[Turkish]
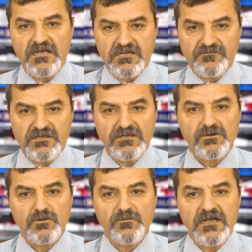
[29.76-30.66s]
Ermeni,
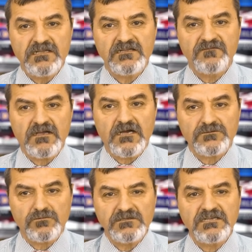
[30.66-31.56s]
Rum, Helen ve
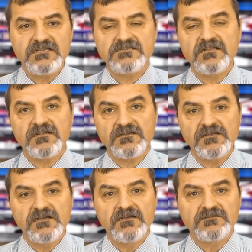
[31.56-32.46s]
Katolik kiliseleri
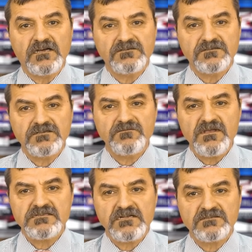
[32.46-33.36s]
Tanrı'nın
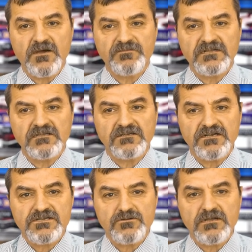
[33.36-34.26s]
mezarı tapınağını
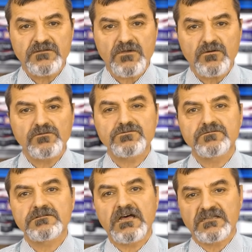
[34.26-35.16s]
restore etme
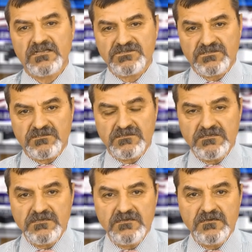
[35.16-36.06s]
konusunda anlaştı.
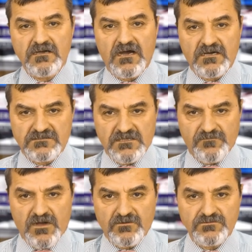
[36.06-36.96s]

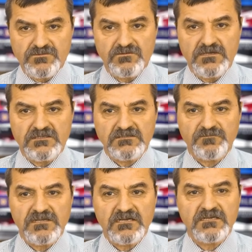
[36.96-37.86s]
Aksel Bakunts'un
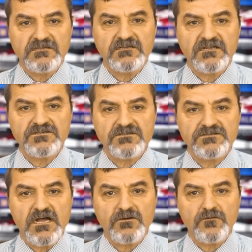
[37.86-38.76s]
anıt plaketinin
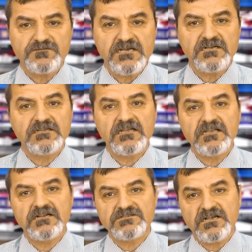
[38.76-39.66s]
açılışı Harkov şehrinde
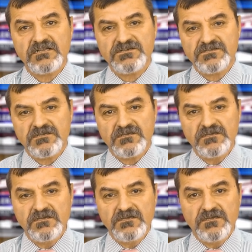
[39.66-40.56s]
gerçekleşti.
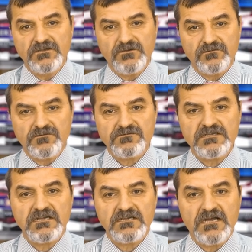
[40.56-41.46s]

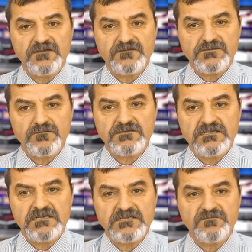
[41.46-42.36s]
Teodosya'daki
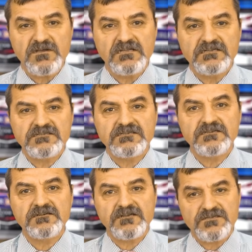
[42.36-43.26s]
Ayvazovski Resim Galerisi
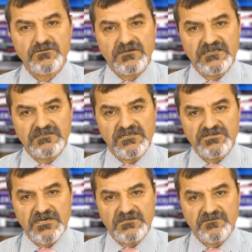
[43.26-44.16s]
restore edilecek.